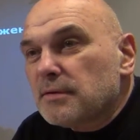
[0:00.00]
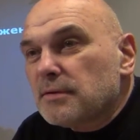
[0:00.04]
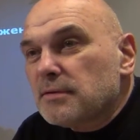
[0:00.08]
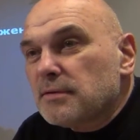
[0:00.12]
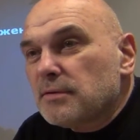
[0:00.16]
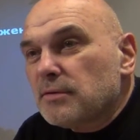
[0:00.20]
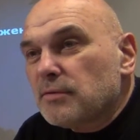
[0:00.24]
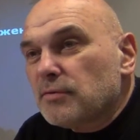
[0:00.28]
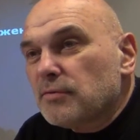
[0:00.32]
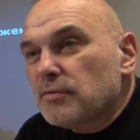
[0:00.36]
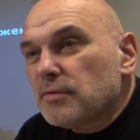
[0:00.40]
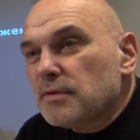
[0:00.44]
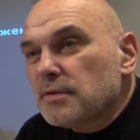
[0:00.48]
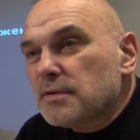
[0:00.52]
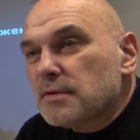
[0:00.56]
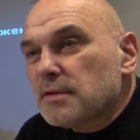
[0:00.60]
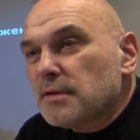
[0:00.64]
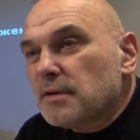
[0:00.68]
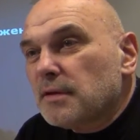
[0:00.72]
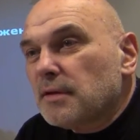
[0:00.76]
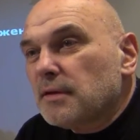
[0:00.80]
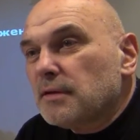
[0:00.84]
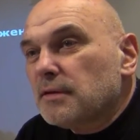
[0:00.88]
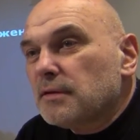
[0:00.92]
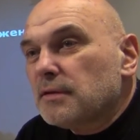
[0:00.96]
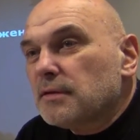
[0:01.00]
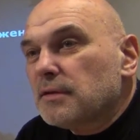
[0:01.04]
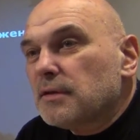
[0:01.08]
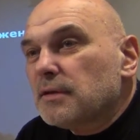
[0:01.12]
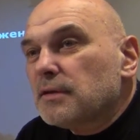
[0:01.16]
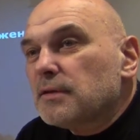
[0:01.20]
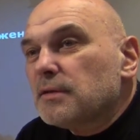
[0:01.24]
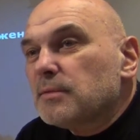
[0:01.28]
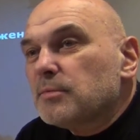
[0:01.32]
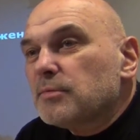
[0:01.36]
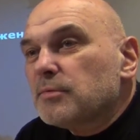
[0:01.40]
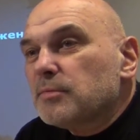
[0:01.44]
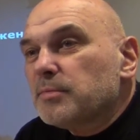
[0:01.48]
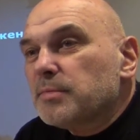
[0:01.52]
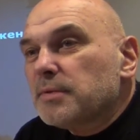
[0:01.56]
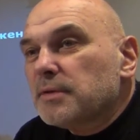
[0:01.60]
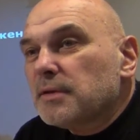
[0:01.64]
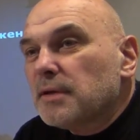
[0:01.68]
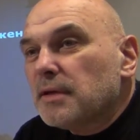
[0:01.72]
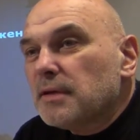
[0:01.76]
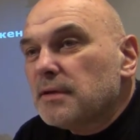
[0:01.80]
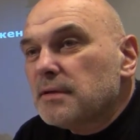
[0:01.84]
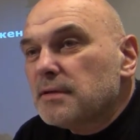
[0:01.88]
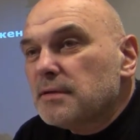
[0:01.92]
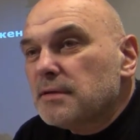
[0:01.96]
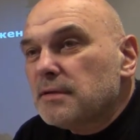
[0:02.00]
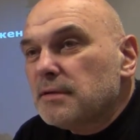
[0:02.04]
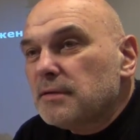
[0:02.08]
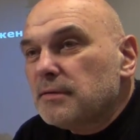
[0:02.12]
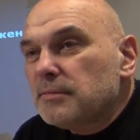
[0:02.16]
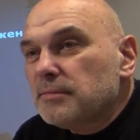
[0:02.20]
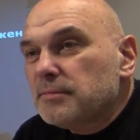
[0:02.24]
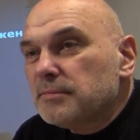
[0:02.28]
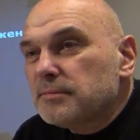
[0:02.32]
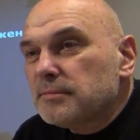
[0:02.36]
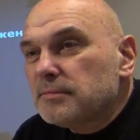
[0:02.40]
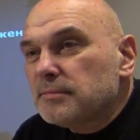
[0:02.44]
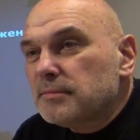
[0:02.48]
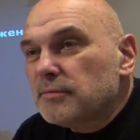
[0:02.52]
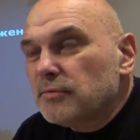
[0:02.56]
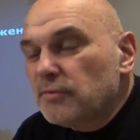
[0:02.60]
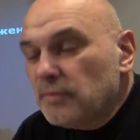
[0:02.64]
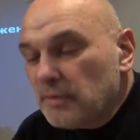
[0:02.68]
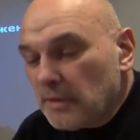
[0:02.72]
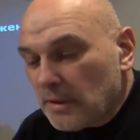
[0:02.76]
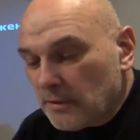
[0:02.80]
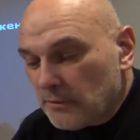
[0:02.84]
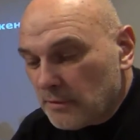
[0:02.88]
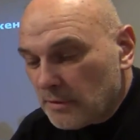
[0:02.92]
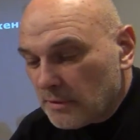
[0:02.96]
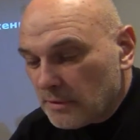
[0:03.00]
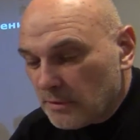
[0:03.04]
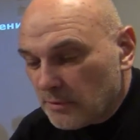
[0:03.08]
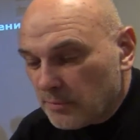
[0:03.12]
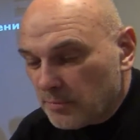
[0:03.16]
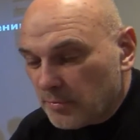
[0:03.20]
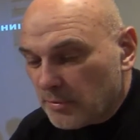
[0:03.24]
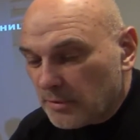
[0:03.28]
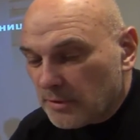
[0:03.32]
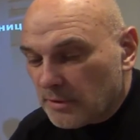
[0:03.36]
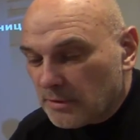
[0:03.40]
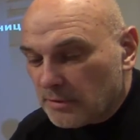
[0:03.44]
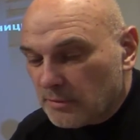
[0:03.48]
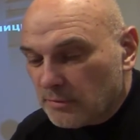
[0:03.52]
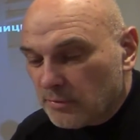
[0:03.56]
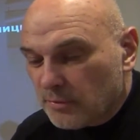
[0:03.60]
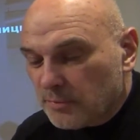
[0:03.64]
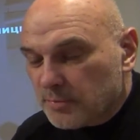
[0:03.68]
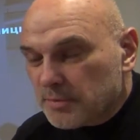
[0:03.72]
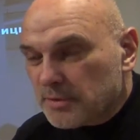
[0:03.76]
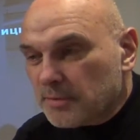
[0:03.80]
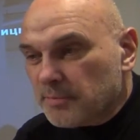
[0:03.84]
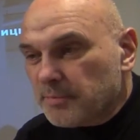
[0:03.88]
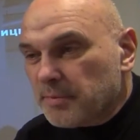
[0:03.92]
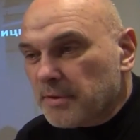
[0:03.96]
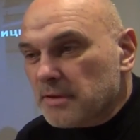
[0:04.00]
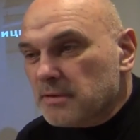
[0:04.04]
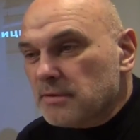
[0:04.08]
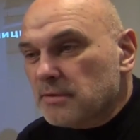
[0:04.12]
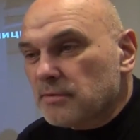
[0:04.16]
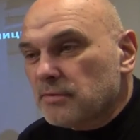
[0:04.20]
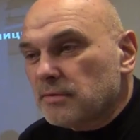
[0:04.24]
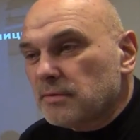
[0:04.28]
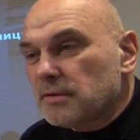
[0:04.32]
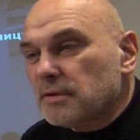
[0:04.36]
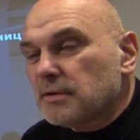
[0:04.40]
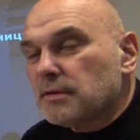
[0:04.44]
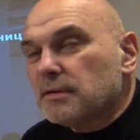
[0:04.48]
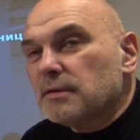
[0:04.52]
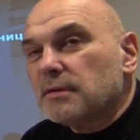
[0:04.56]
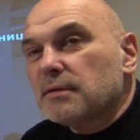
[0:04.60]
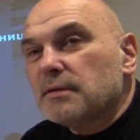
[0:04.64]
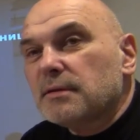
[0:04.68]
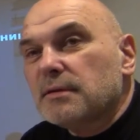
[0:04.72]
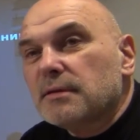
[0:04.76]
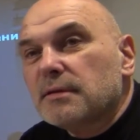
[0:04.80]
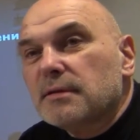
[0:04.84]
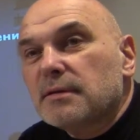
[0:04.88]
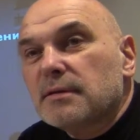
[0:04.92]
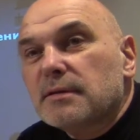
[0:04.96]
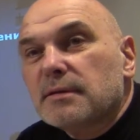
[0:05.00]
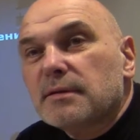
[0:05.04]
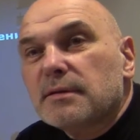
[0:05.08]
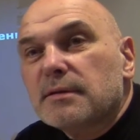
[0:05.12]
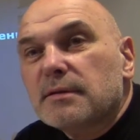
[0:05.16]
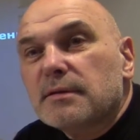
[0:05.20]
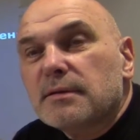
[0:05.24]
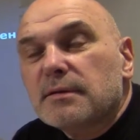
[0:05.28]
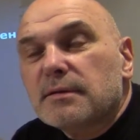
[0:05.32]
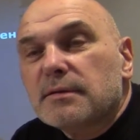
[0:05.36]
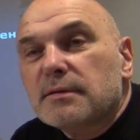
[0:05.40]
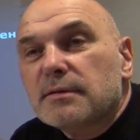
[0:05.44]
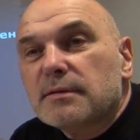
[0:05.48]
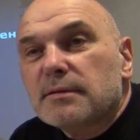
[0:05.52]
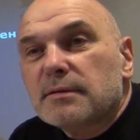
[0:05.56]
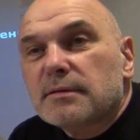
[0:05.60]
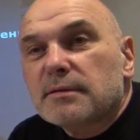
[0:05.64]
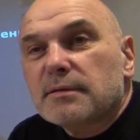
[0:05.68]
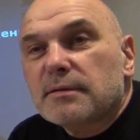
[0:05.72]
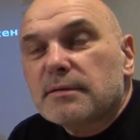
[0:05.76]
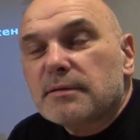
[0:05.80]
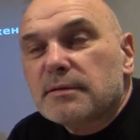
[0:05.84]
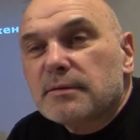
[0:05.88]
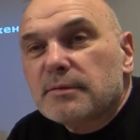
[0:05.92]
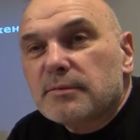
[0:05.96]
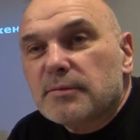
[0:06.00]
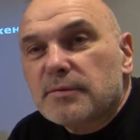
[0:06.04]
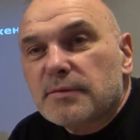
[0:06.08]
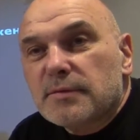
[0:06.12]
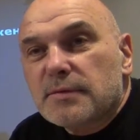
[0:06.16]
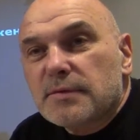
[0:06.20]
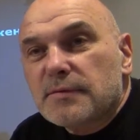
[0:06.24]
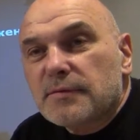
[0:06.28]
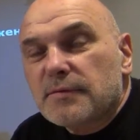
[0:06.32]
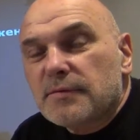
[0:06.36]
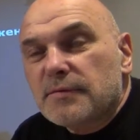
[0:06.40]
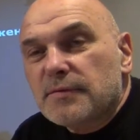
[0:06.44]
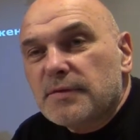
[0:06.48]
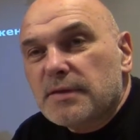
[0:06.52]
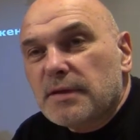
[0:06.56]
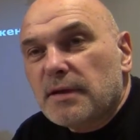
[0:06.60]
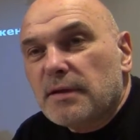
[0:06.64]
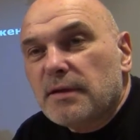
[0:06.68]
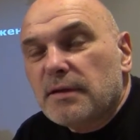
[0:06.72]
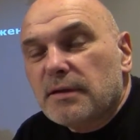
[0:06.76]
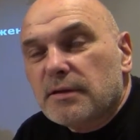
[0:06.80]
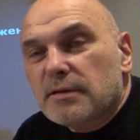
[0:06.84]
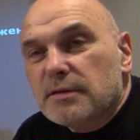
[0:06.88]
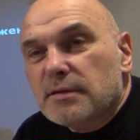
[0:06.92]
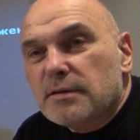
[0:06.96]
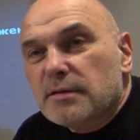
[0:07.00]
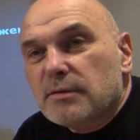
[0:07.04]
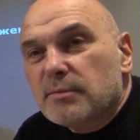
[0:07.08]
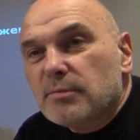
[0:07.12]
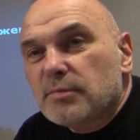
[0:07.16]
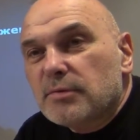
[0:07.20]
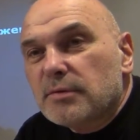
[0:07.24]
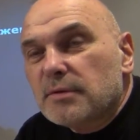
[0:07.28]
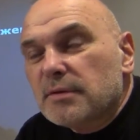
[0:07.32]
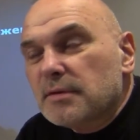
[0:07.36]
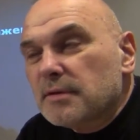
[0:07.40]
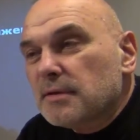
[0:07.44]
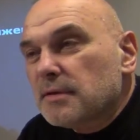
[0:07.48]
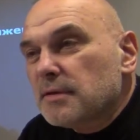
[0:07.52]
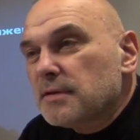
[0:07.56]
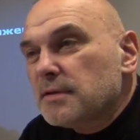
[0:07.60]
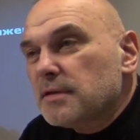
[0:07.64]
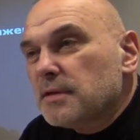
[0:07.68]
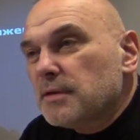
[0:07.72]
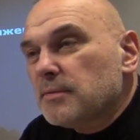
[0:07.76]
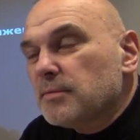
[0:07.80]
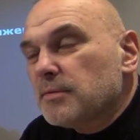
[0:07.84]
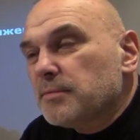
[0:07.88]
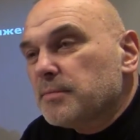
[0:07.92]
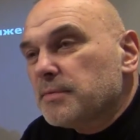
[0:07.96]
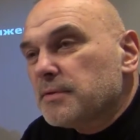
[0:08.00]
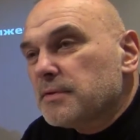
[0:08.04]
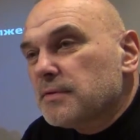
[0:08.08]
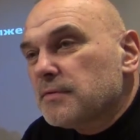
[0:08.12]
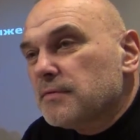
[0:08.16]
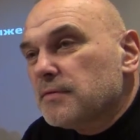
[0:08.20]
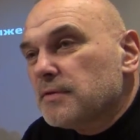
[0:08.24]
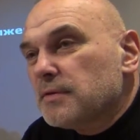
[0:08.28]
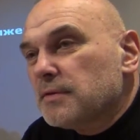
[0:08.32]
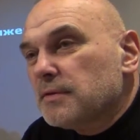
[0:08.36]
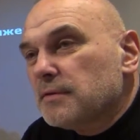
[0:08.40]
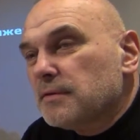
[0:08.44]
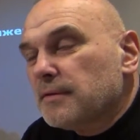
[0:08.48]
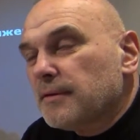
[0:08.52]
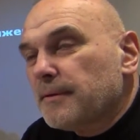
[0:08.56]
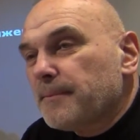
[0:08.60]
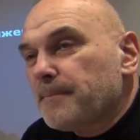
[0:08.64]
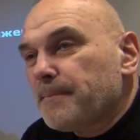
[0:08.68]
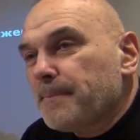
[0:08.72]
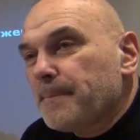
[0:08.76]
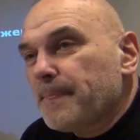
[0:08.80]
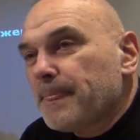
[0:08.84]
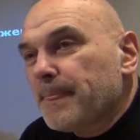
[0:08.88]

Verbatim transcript: с другой стороны к этому подойти. Ну и, наверное, более глубже, поскольку это, э, э, вся лекция будет этой теме посвящена.